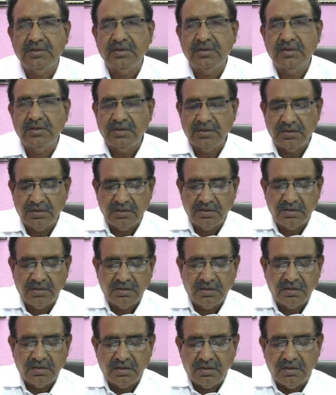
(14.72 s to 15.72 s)
రామగుండం
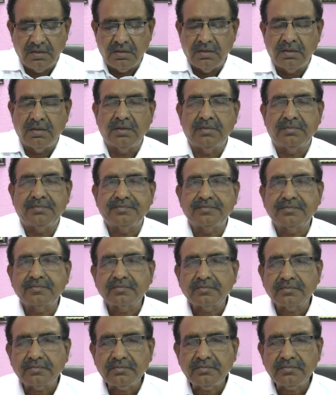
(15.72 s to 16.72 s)
మాజీ ఎమ్మెల్యే
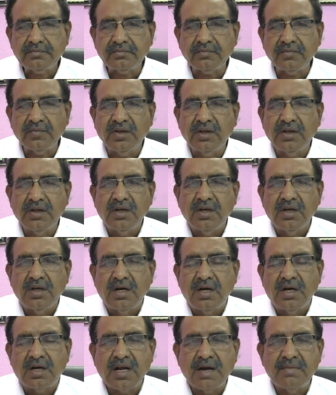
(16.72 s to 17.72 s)
సోమారపు
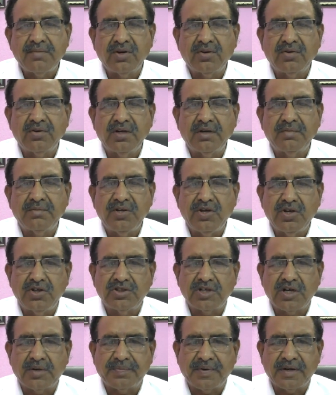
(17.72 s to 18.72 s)
సత్యనారాయణ పార్టీ
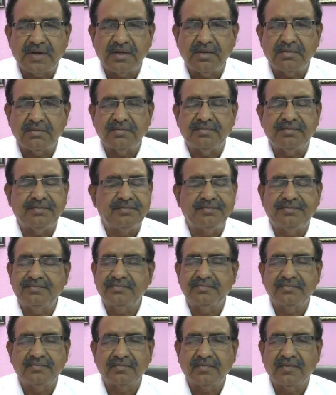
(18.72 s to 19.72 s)
మారే యోచనలో ఉన్నట్లు
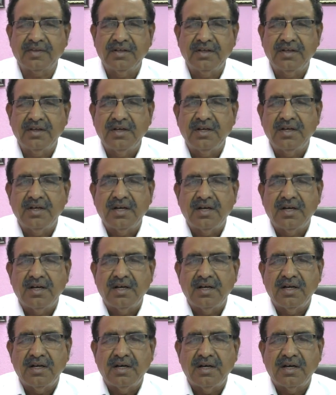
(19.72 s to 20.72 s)
సొంత
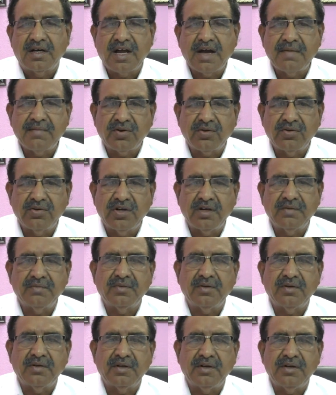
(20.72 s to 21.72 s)
పార్టీ నాయకులే
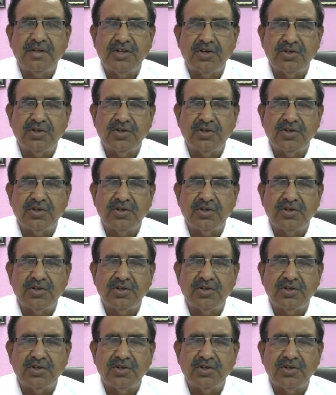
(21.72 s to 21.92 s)
చెప్పుకుంటున్నారు